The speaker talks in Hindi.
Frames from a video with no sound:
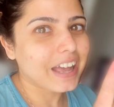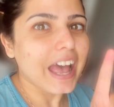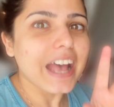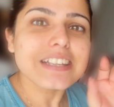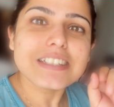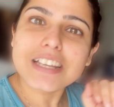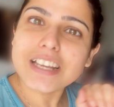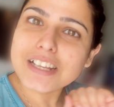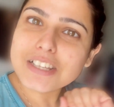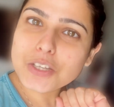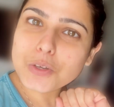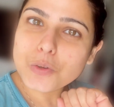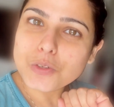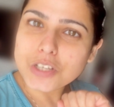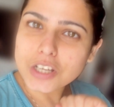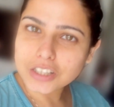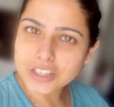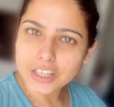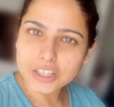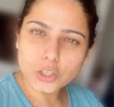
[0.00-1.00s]
ऐसे कैसे हो
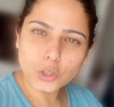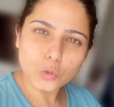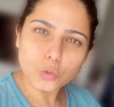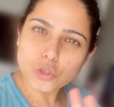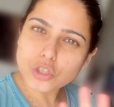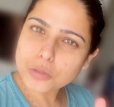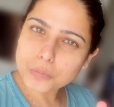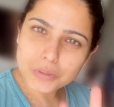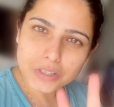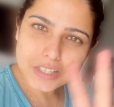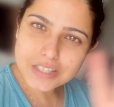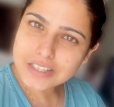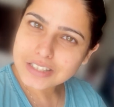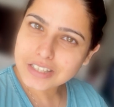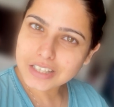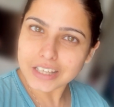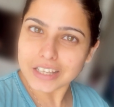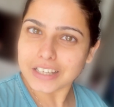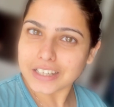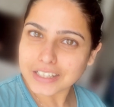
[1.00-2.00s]
सकता है कि कुछ भी
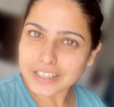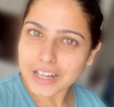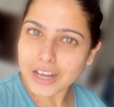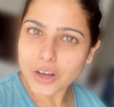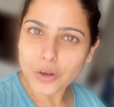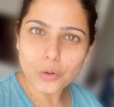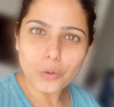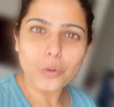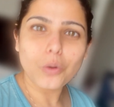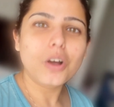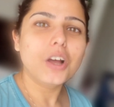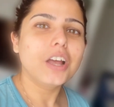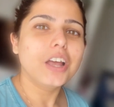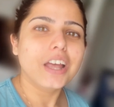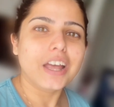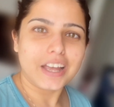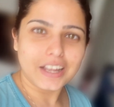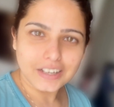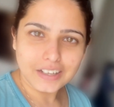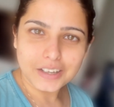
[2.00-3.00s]
सीन ना हो
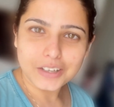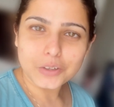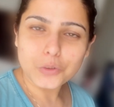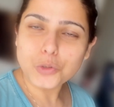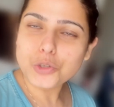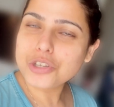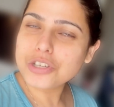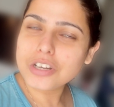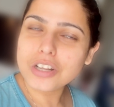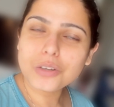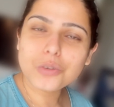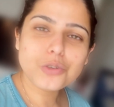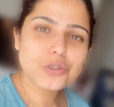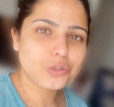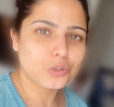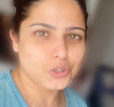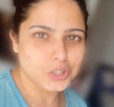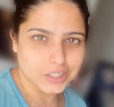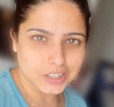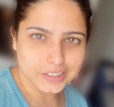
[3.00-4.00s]
है ना कुछ ना कुछ
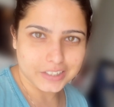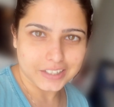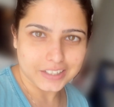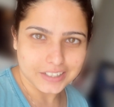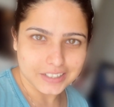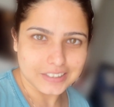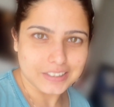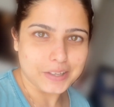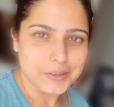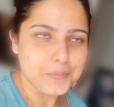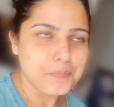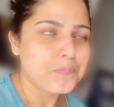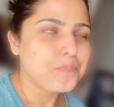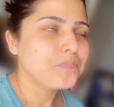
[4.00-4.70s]
तो चलता ही रहता है